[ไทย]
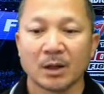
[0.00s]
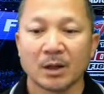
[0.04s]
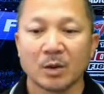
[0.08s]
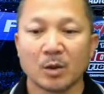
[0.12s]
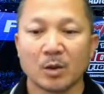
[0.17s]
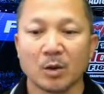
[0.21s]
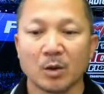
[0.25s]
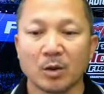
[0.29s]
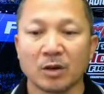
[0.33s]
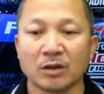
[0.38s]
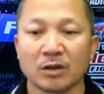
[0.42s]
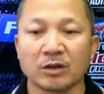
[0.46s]
คุ
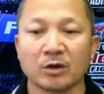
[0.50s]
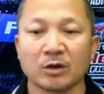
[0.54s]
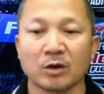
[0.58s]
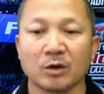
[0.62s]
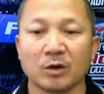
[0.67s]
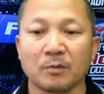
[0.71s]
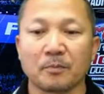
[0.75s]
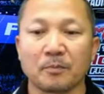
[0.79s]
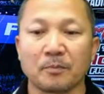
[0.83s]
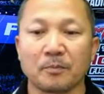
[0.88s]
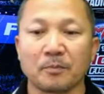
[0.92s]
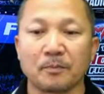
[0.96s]
ณสด
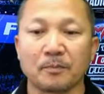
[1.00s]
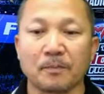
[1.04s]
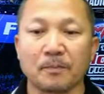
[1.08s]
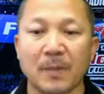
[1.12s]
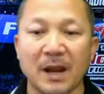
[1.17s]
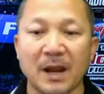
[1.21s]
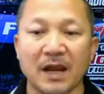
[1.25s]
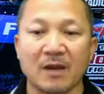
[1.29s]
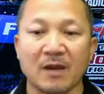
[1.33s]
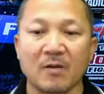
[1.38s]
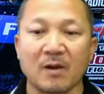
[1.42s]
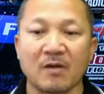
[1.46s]
ไป
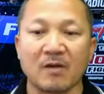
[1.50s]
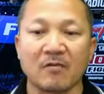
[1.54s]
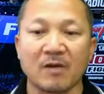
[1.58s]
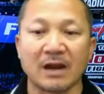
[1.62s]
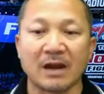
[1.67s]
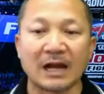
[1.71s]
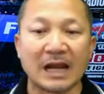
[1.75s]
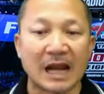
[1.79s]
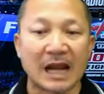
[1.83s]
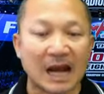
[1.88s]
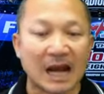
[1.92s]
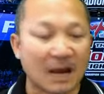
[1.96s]
วัน
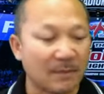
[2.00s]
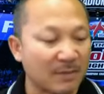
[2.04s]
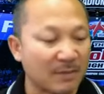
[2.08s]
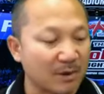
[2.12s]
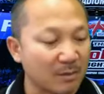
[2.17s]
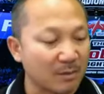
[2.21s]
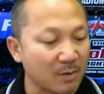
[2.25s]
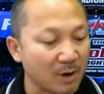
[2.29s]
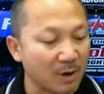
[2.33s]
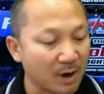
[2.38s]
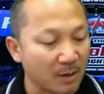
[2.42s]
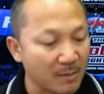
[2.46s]
ลามไม่
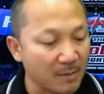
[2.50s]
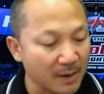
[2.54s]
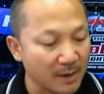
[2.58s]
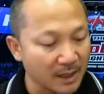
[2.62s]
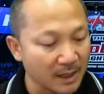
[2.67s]
บอกเมื่อ